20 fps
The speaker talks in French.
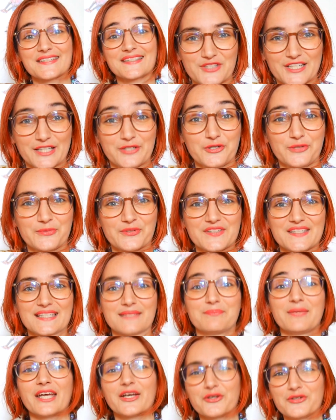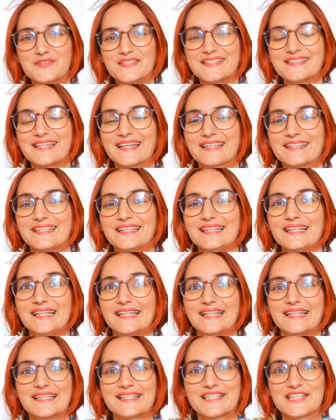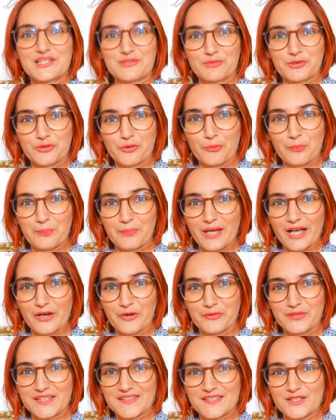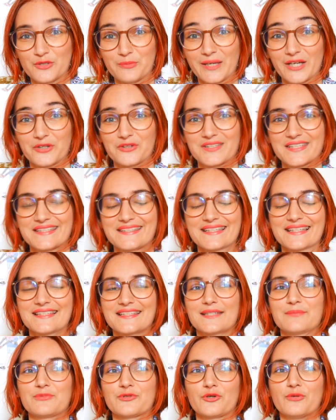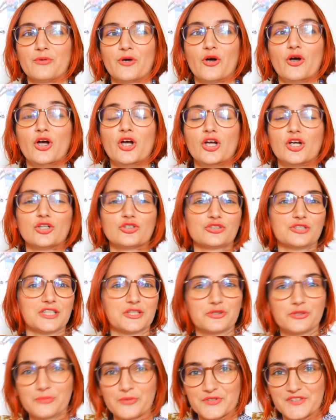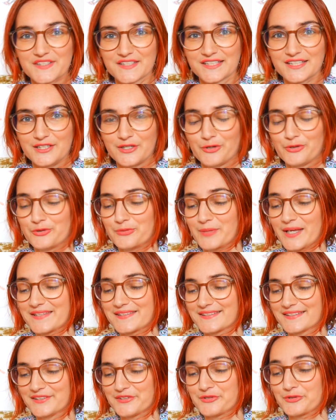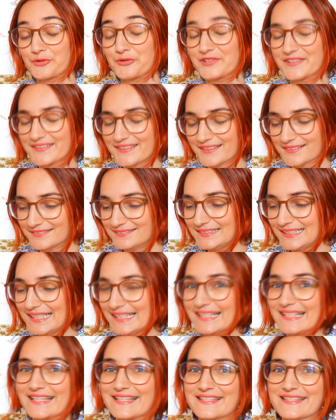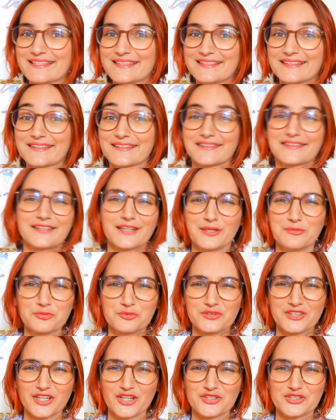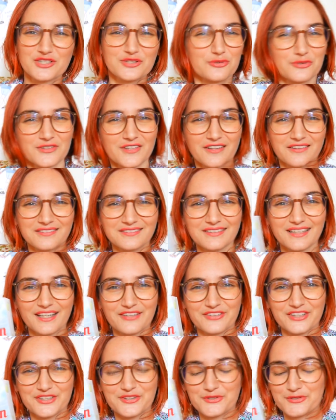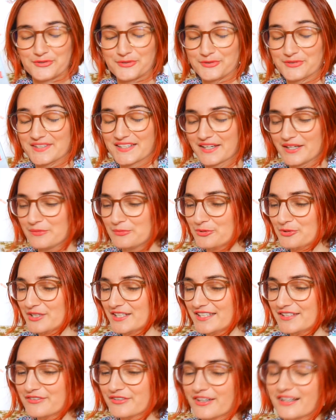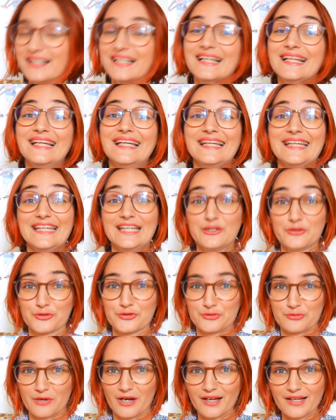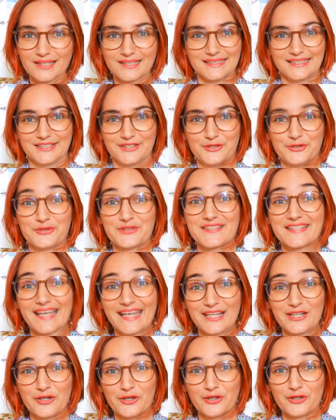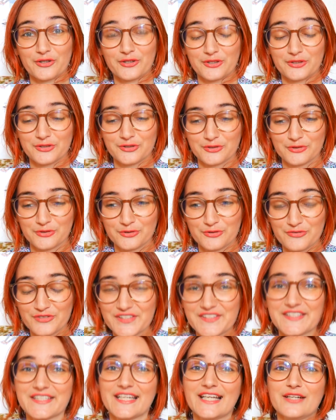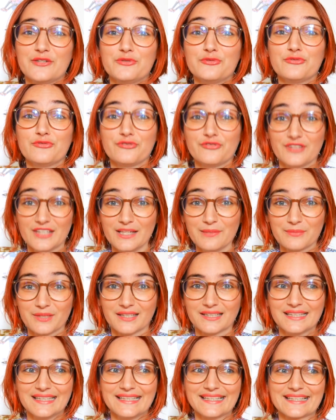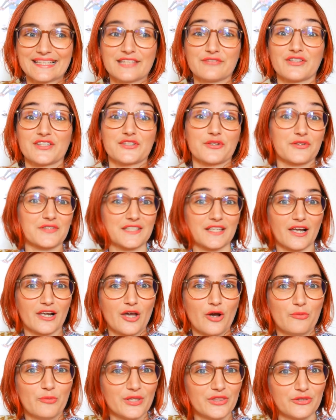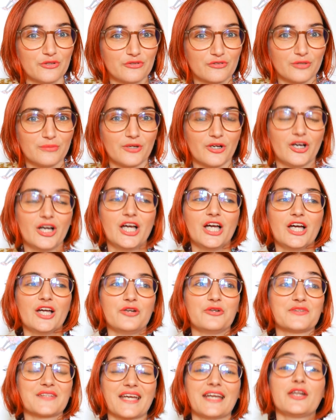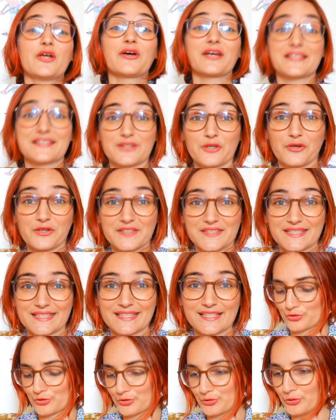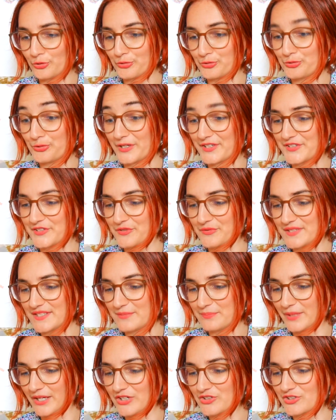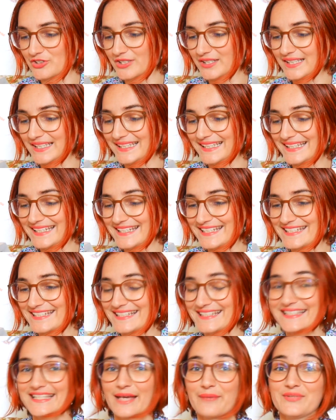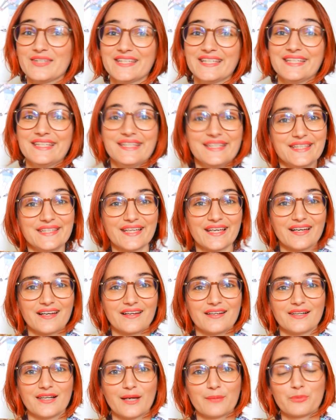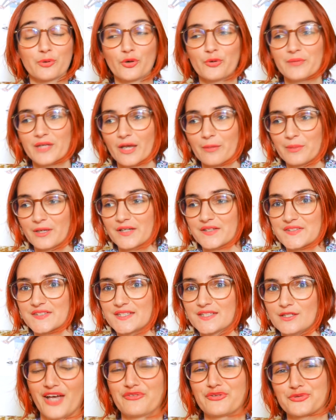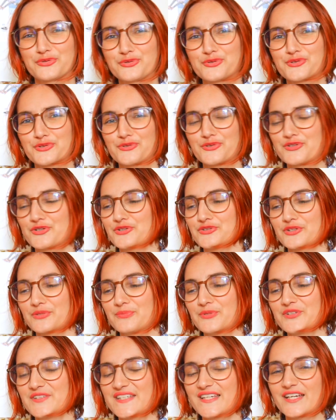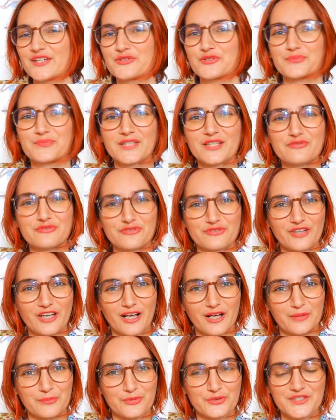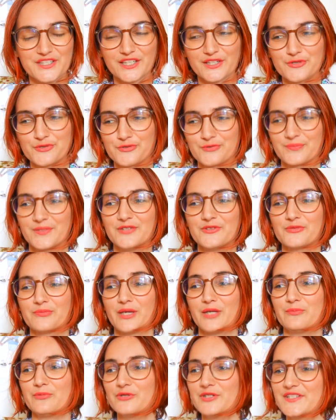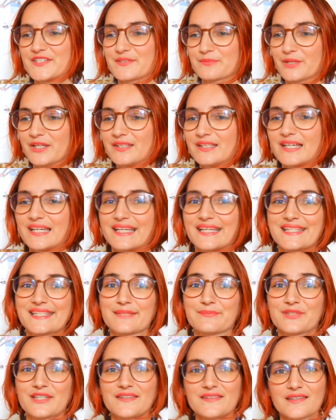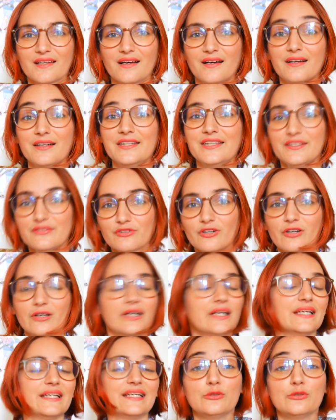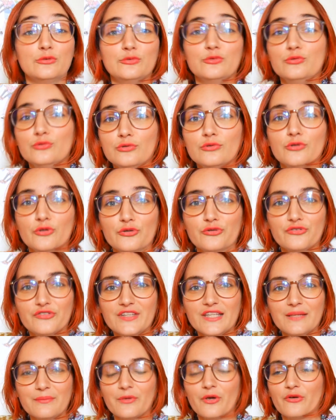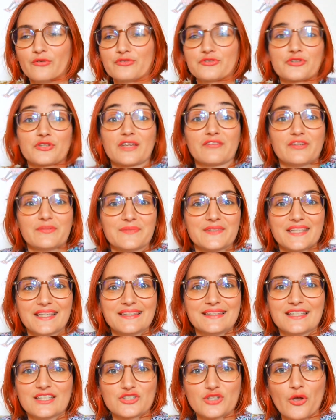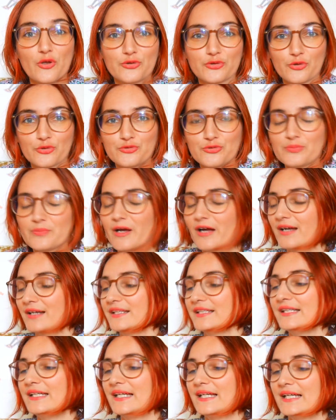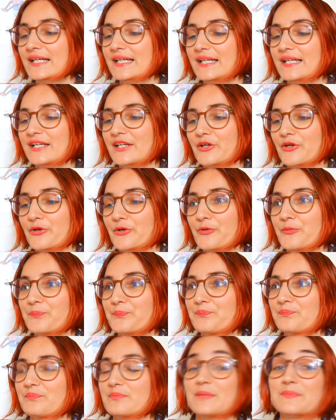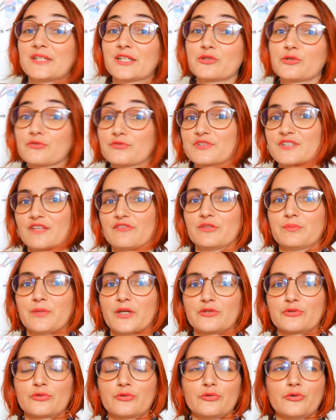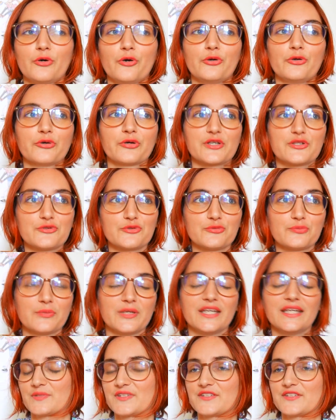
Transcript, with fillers: Je l'ai commencé mercredi dernier. Si je me trompe pas, on était le mercredi 7 septembre. Je l'ai commencé le matin dans le train. C'était un très bon trajet de train avec ce très beau livre. Et le soir, le trailer officiel du film qui va sortir là au mois de novembre. Le trailer est sorti. Je suis rendue à 110 pages j'ai terminé hier la première partie. Avant toute chose, je viens de me dire, je vais peut-être vous faire un petit résumé de My Policeman. C'est peut-être un livre ou le film, vous en avez peut-être déjà entendu parler. Euh, mais peut-être que vous savez pas trop euh, le résumé.